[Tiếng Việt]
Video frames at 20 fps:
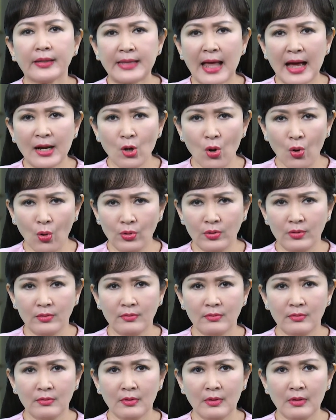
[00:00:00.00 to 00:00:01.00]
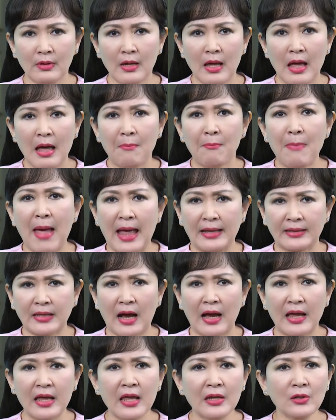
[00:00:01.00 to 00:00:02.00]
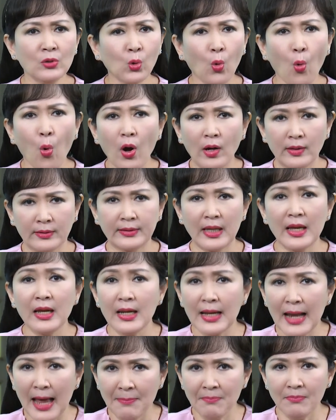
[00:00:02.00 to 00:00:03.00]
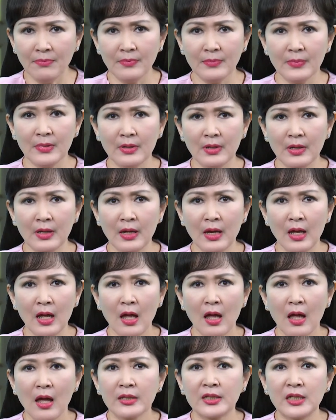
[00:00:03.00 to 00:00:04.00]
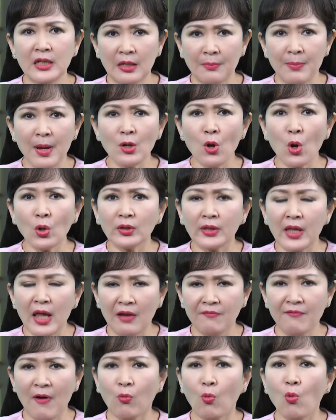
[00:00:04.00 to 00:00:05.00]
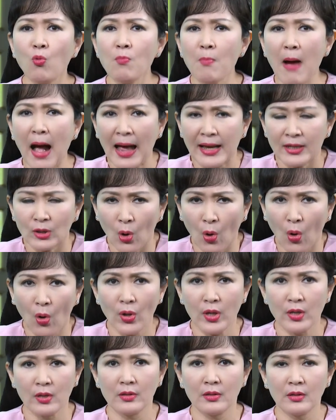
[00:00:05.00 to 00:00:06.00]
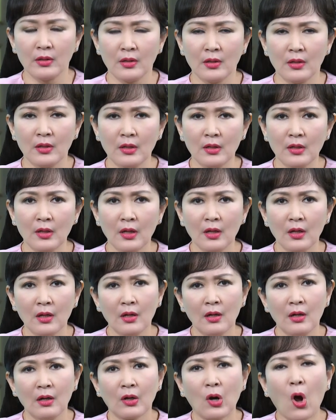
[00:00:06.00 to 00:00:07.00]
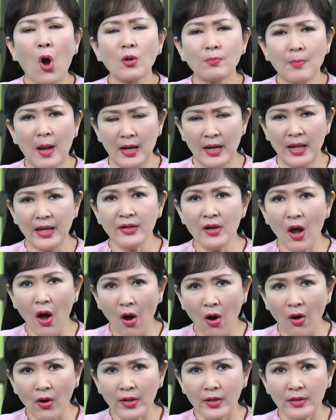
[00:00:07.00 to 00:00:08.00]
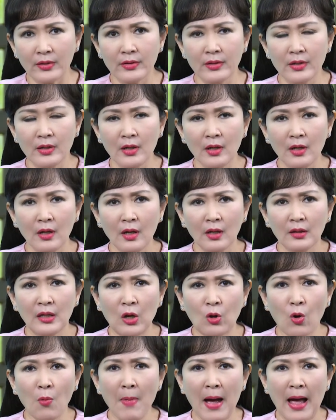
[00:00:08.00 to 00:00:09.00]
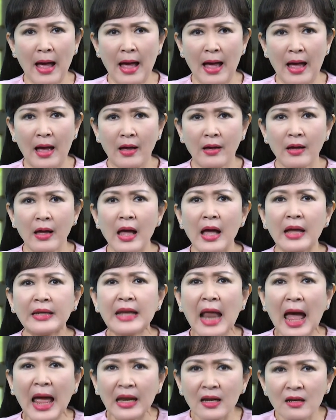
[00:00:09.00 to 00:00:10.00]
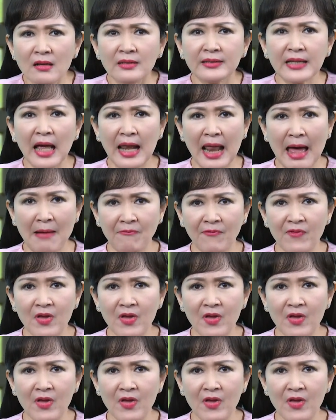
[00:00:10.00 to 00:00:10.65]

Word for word: Người ta đồn, mẹ thằng Hiến cuồng tín lắm, chỉ biết đốt tiền và cúng bái thôi. Còn mà lấy nó ấy, thì có mà nai lưng ra